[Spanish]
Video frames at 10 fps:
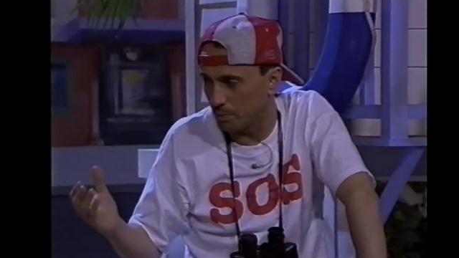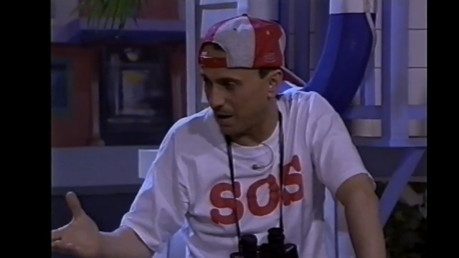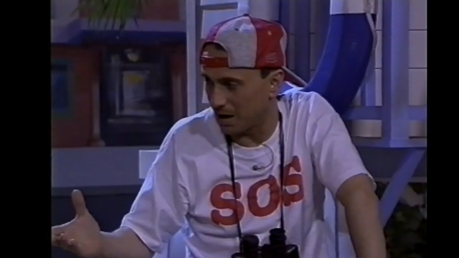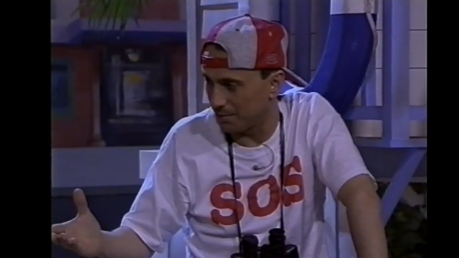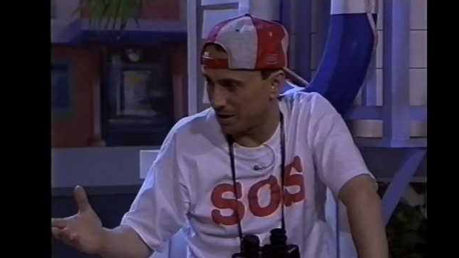tu
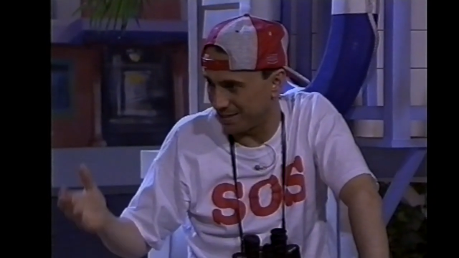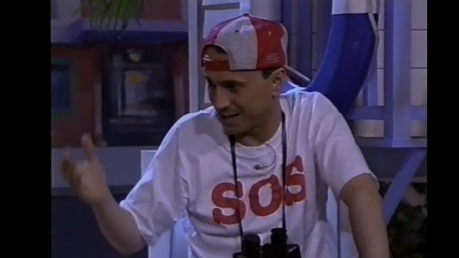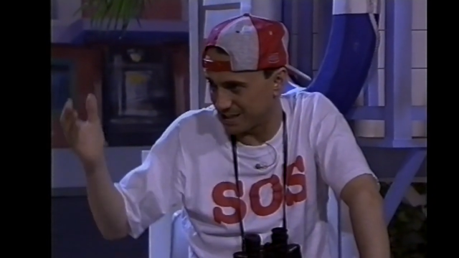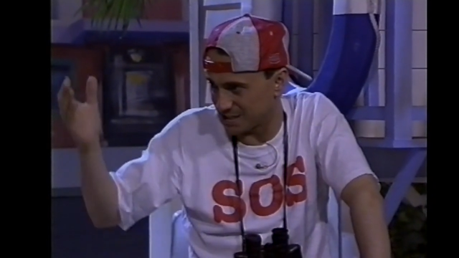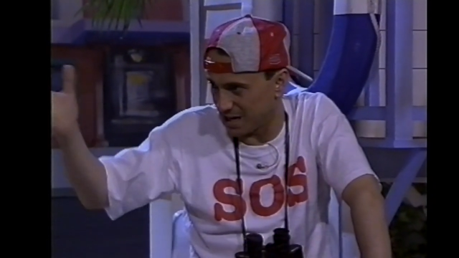palabra de
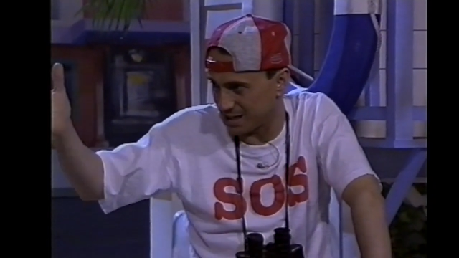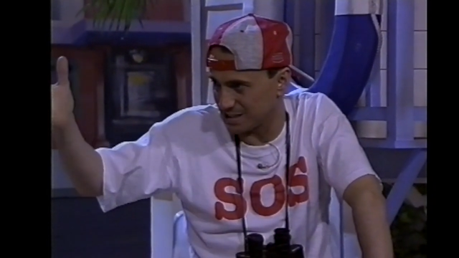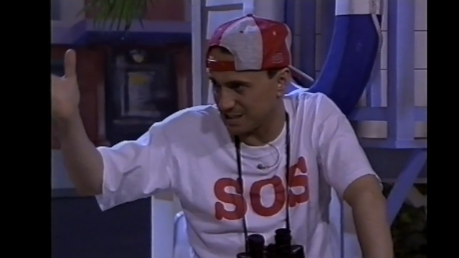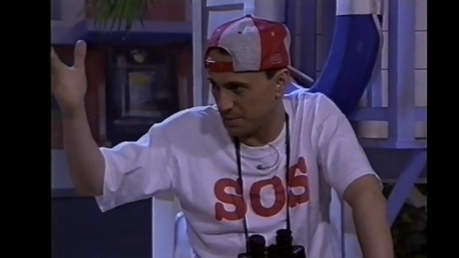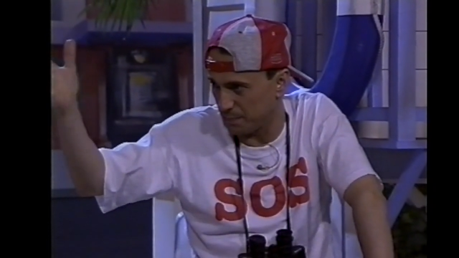que
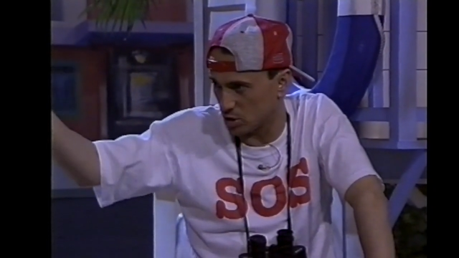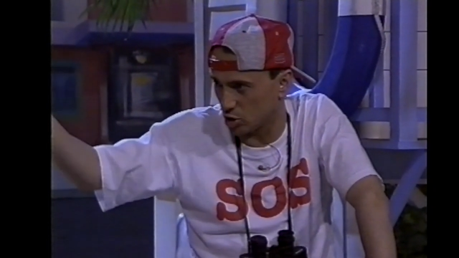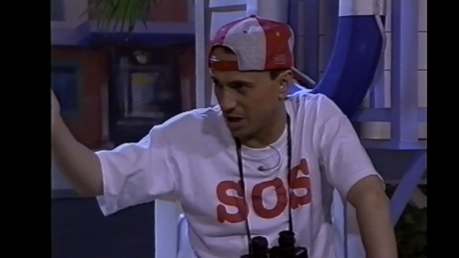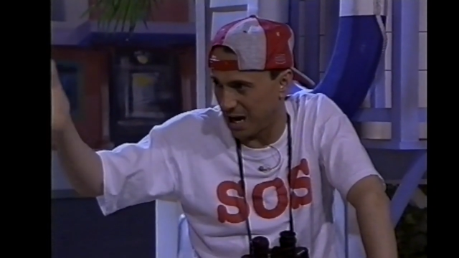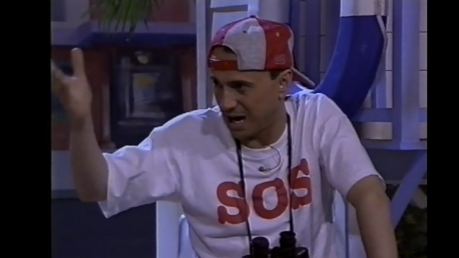sacas a esa
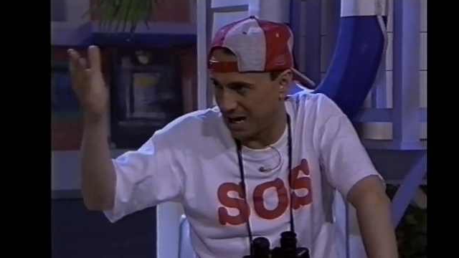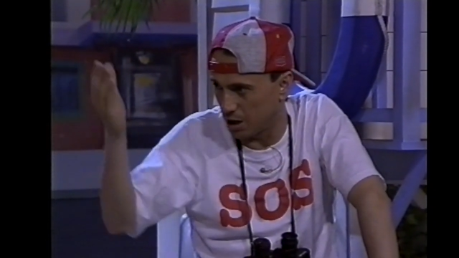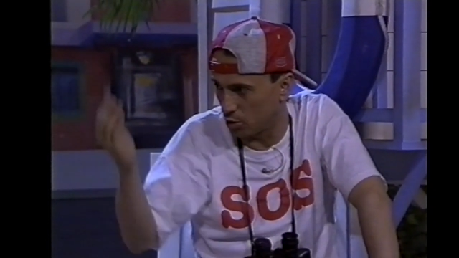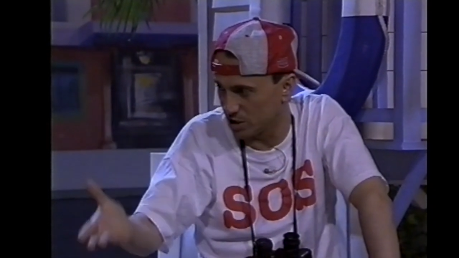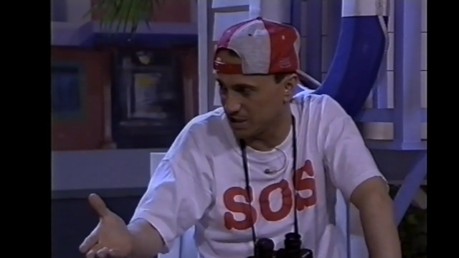persona a
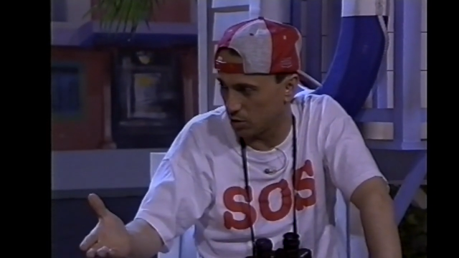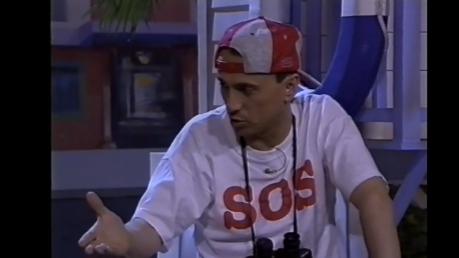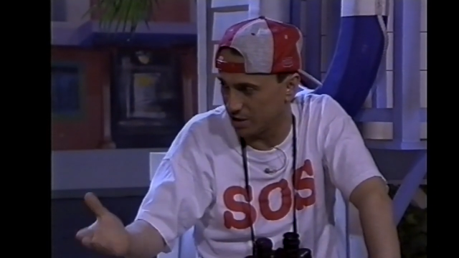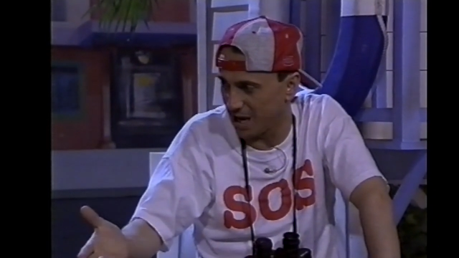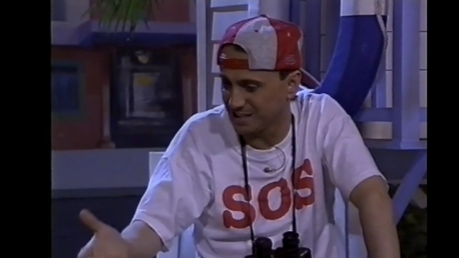la orilla
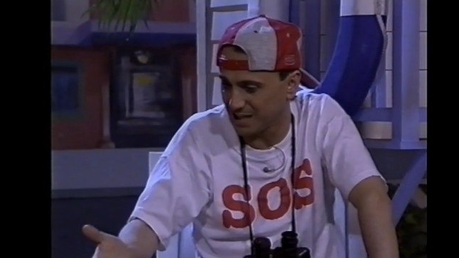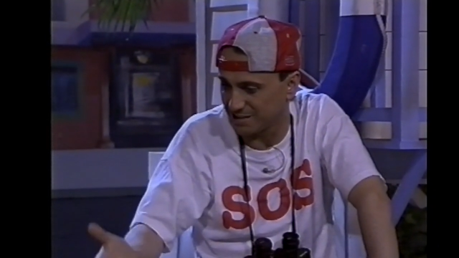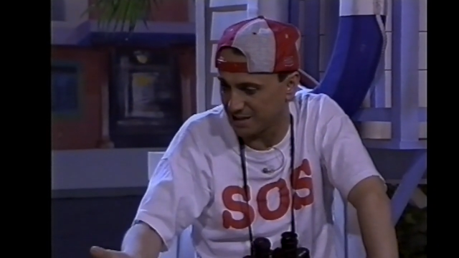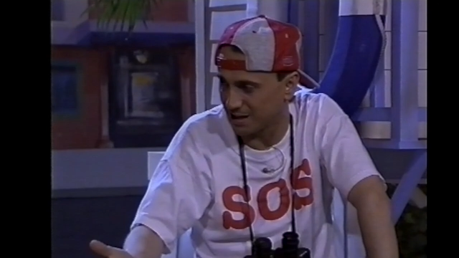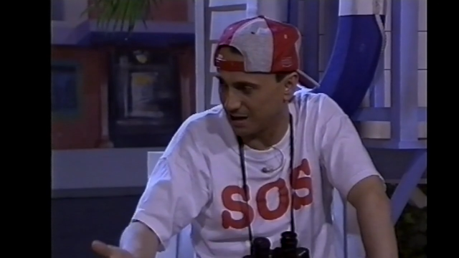donde hay ya
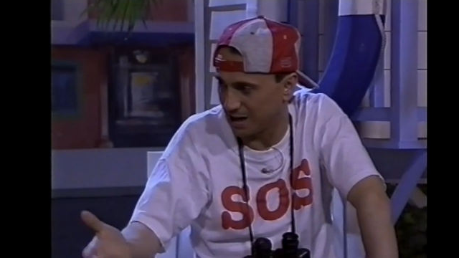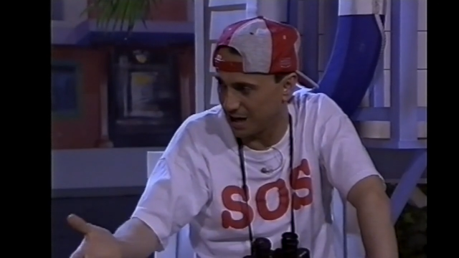tierra,